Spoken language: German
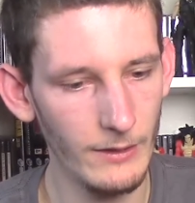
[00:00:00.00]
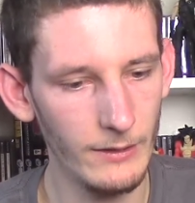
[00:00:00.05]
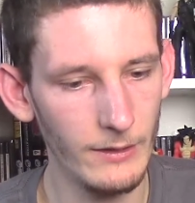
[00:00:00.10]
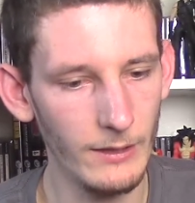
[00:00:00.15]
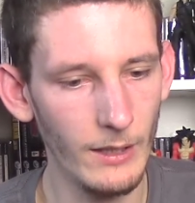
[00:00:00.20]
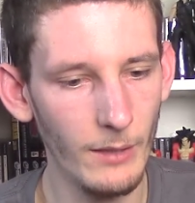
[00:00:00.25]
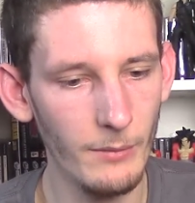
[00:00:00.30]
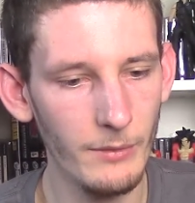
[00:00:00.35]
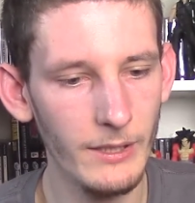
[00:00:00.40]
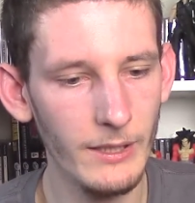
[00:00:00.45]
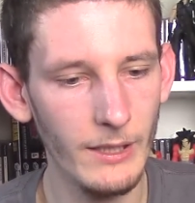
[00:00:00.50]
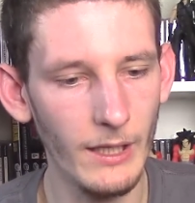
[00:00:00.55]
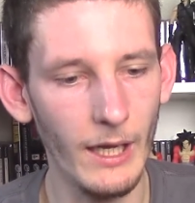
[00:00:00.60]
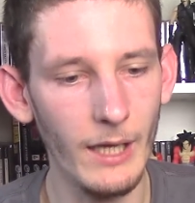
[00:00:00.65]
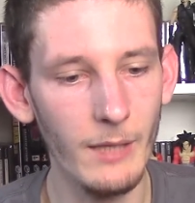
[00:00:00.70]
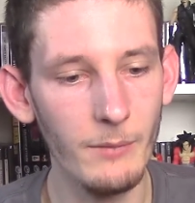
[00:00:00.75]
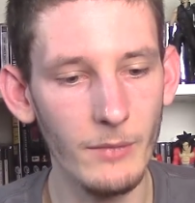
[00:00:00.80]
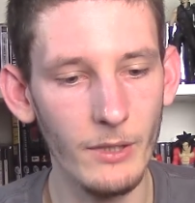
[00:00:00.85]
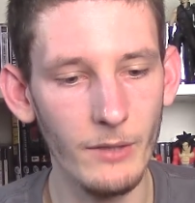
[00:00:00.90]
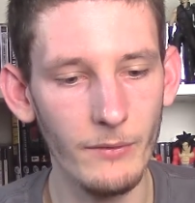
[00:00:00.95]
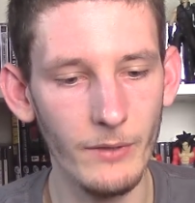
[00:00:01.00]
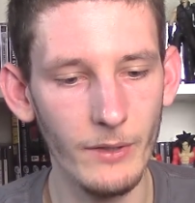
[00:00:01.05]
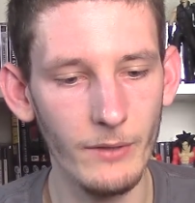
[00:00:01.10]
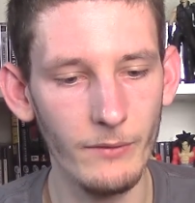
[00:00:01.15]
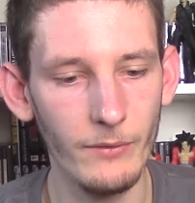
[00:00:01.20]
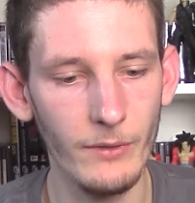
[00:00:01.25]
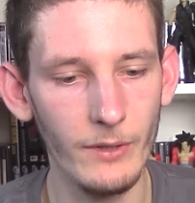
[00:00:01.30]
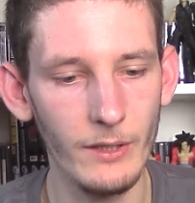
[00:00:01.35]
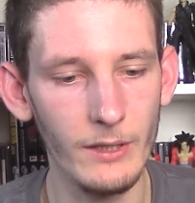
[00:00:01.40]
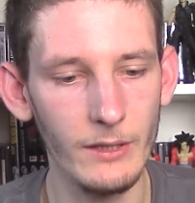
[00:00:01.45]
dann habe ich hier einmal auf
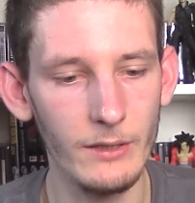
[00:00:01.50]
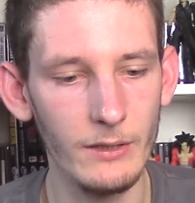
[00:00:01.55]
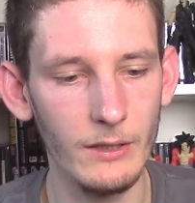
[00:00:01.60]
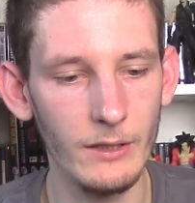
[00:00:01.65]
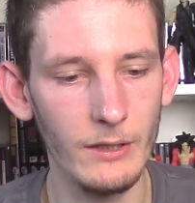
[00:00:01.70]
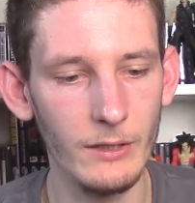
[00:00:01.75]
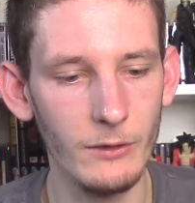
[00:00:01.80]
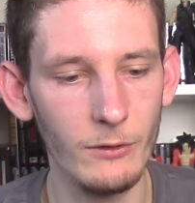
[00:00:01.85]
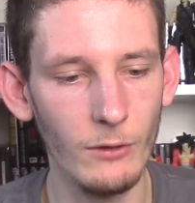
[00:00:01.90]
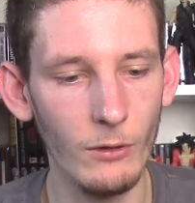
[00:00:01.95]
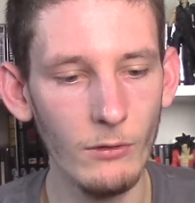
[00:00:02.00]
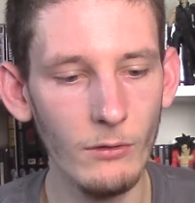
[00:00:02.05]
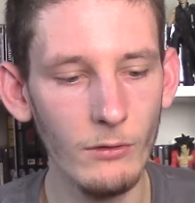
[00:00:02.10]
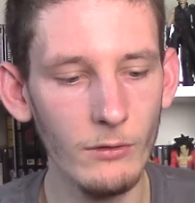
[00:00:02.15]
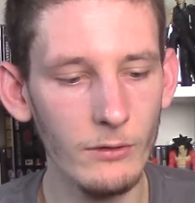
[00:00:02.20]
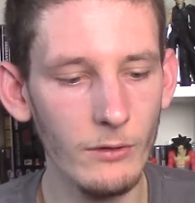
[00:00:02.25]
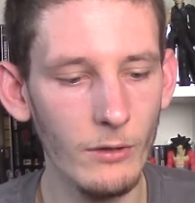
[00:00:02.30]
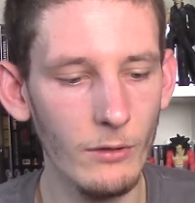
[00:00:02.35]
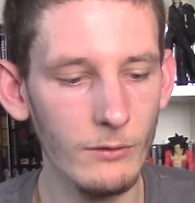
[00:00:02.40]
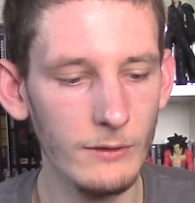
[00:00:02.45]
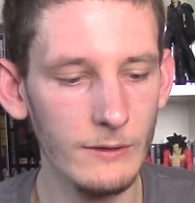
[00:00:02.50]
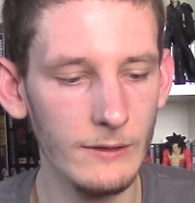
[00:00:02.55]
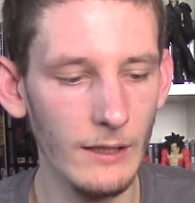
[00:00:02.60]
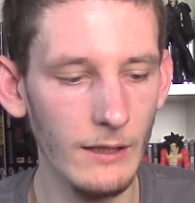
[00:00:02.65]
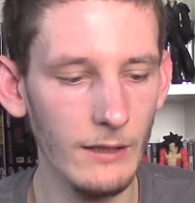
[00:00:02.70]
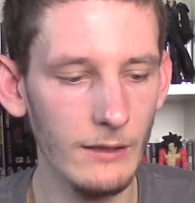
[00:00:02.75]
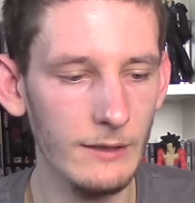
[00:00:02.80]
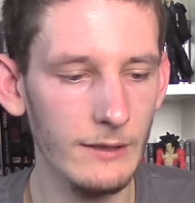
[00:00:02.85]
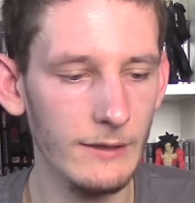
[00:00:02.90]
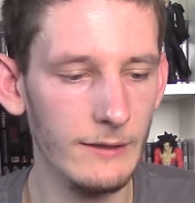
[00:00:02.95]
jeden Fall äh,
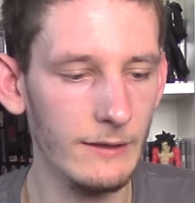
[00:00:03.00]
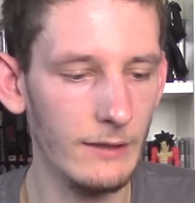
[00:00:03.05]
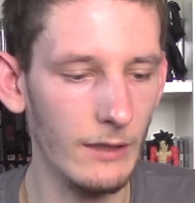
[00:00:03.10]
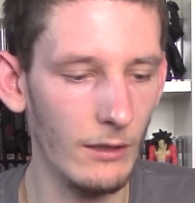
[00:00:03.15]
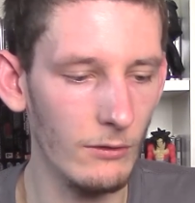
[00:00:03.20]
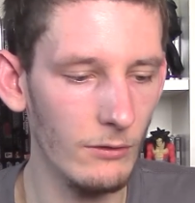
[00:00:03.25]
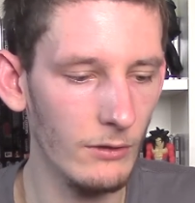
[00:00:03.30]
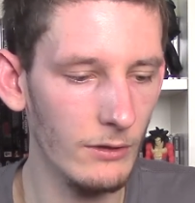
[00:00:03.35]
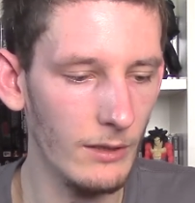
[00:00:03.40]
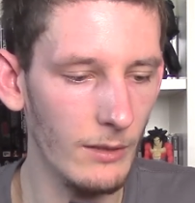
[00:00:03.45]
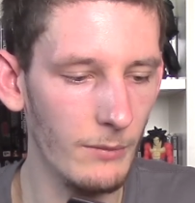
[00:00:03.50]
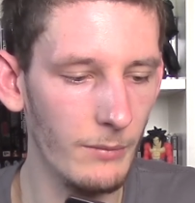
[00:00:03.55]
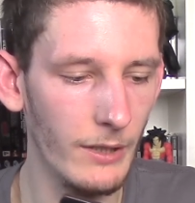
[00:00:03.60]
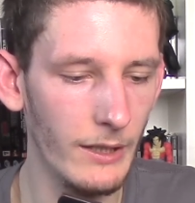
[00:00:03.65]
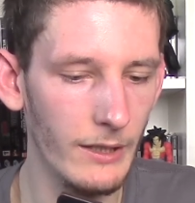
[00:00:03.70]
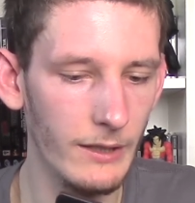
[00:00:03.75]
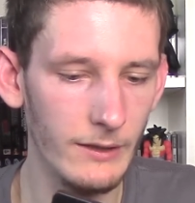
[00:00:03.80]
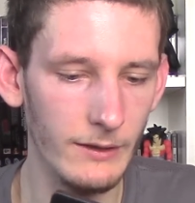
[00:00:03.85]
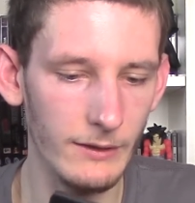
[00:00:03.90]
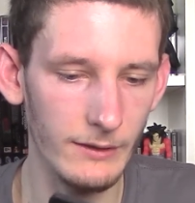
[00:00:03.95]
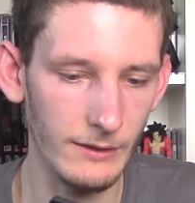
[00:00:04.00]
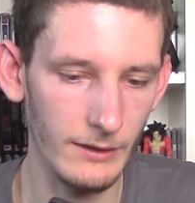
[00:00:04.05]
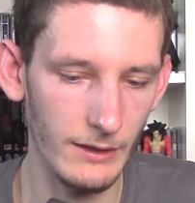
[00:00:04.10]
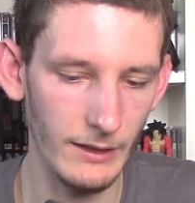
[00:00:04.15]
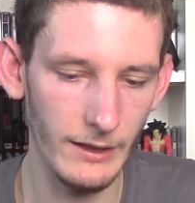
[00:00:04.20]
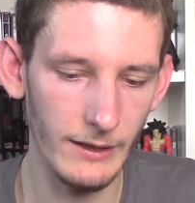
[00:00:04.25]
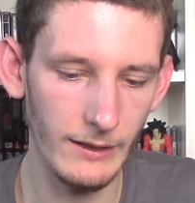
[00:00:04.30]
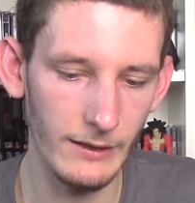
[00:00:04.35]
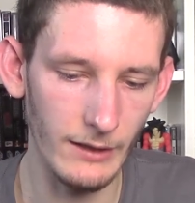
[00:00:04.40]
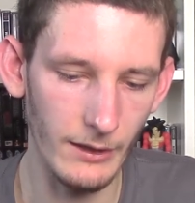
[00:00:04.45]
Download-Code-Sachen, die sind ja auch noch dabei, das
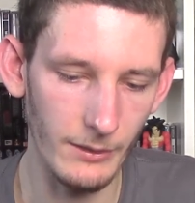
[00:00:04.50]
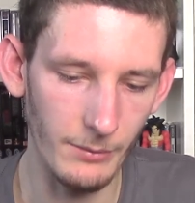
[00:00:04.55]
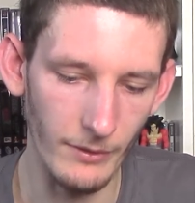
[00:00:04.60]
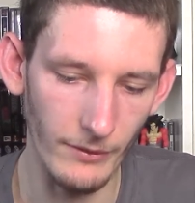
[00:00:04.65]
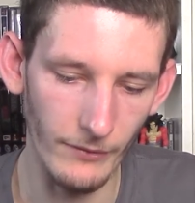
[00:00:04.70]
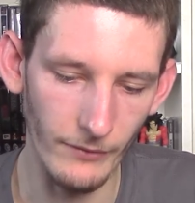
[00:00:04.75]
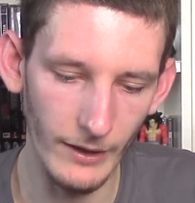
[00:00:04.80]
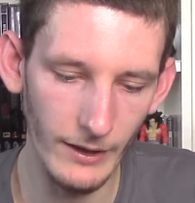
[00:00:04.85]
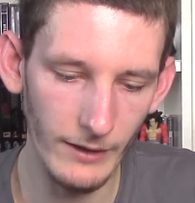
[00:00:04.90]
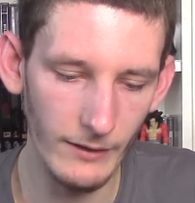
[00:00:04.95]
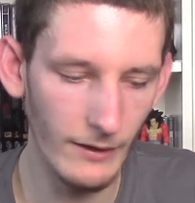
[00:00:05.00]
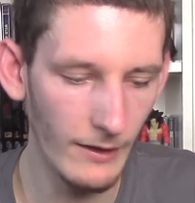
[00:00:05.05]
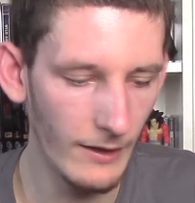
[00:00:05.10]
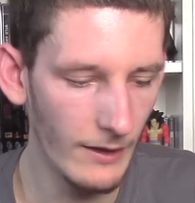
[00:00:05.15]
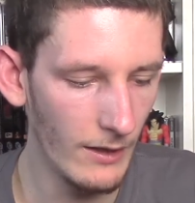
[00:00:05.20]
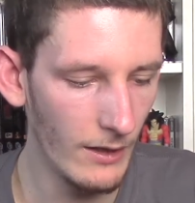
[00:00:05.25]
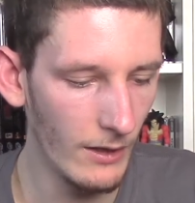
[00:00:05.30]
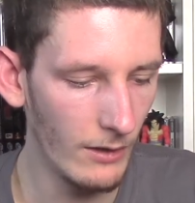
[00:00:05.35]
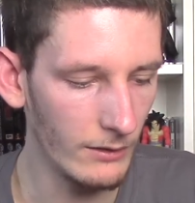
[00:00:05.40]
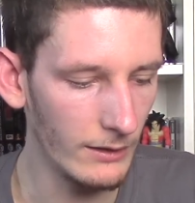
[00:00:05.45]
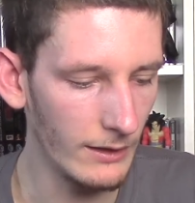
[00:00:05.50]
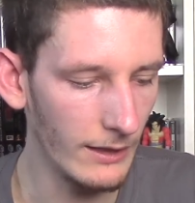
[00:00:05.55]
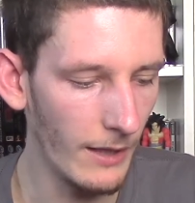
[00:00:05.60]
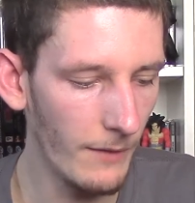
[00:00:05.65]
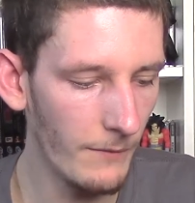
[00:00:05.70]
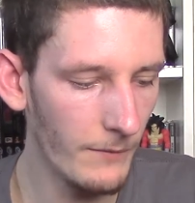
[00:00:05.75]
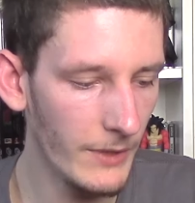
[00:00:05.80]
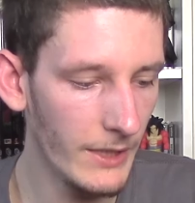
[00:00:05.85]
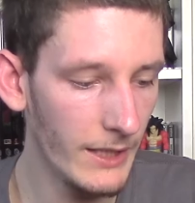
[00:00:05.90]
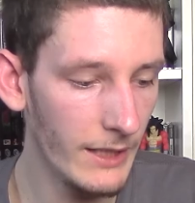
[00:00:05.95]
lege ich gleich mal weg. Und dann
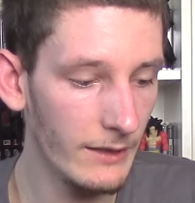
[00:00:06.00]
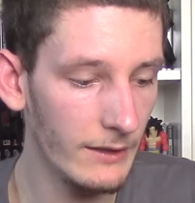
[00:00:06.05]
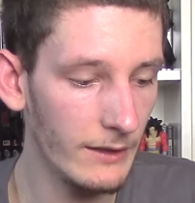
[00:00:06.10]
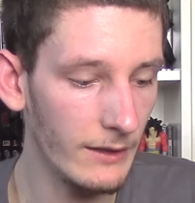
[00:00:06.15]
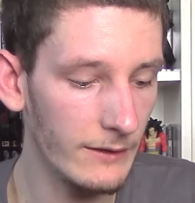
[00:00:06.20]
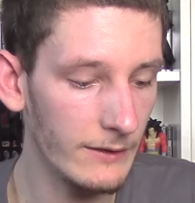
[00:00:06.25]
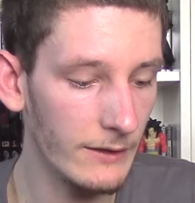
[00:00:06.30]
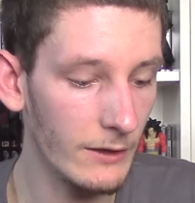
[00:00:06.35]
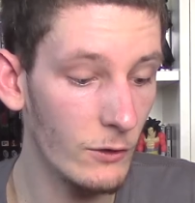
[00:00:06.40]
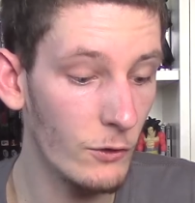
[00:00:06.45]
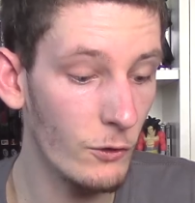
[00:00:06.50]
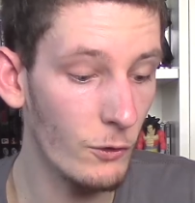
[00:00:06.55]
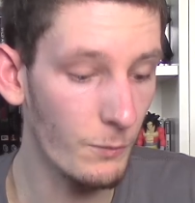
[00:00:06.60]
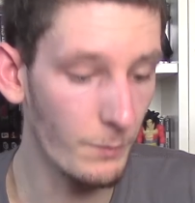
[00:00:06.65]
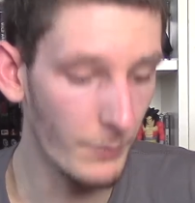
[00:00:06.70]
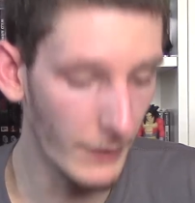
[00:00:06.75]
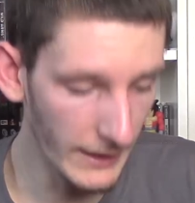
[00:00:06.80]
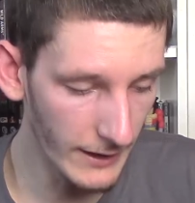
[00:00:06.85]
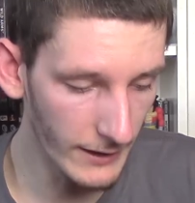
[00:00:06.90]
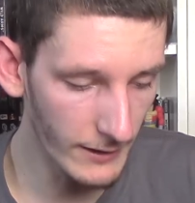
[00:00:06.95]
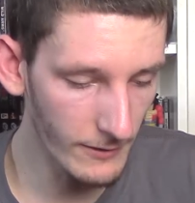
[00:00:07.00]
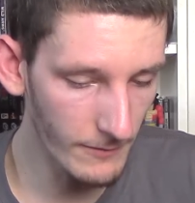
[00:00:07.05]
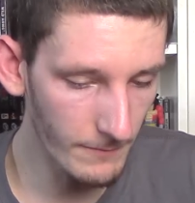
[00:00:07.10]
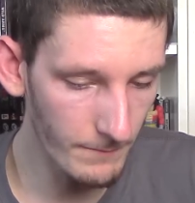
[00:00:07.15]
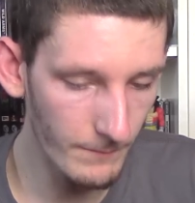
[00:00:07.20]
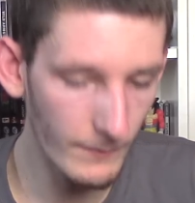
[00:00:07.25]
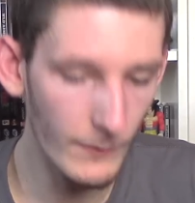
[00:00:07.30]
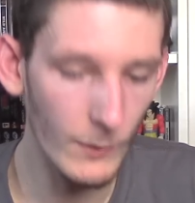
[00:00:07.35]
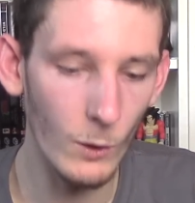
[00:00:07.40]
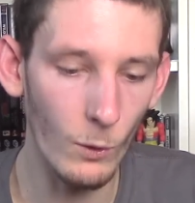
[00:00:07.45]
haben wir hier das Spiel
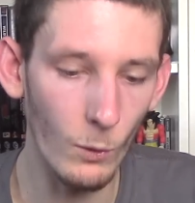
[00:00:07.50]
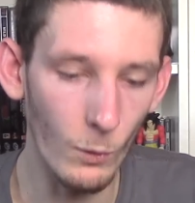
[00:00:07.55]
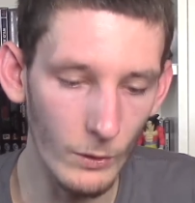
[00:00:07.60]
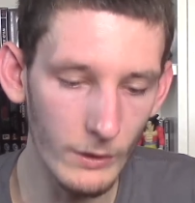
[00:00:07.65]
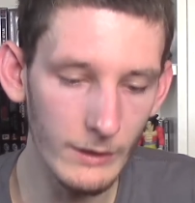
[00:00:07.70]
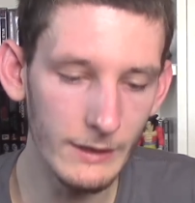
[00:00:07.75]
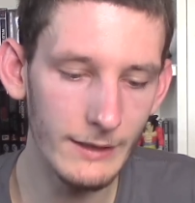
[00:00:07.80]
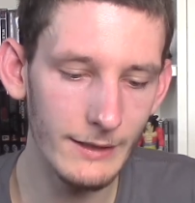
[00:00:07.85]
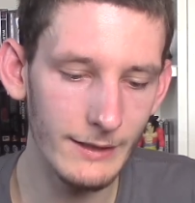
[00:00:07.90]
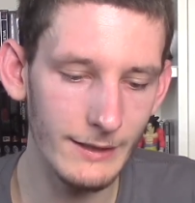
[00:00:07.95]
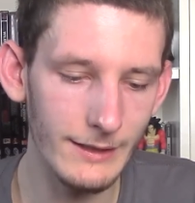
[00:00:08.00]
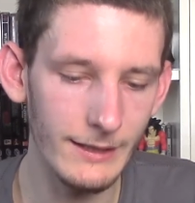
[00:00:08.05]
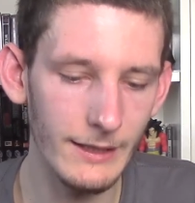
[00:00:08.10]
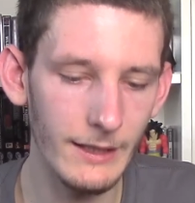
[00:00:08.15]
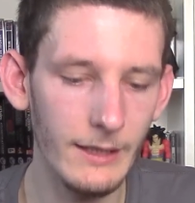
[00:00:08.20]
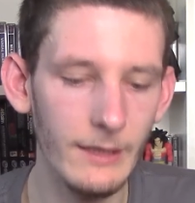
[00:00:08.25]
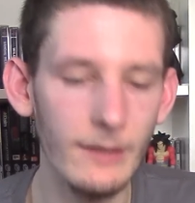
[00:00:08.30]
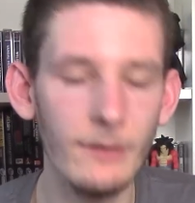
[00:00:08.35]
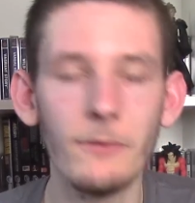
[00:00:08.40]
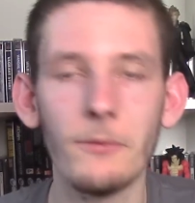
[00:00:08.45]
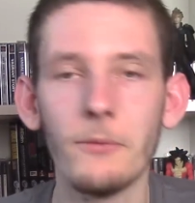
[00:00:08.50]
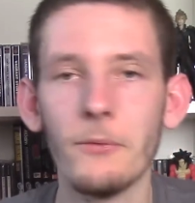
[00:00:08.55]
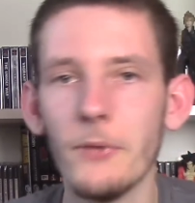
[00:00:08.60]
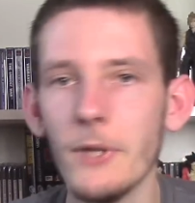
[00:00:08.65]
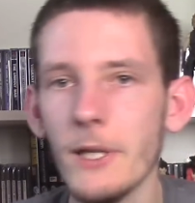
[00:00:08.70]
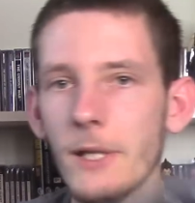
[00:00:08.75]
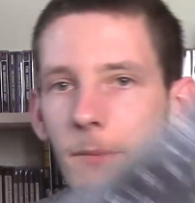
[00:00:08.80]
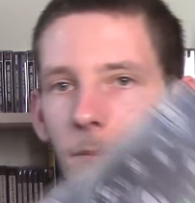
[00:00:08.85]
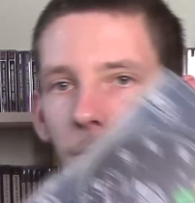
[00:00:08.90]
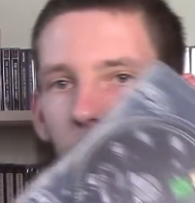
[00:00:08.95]
und den
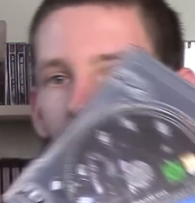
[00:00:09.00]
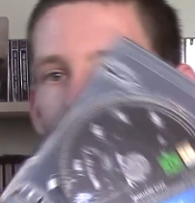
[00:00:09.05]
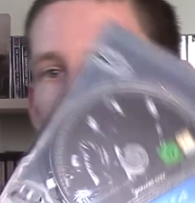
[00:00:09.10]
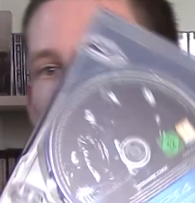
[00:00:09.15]
Film.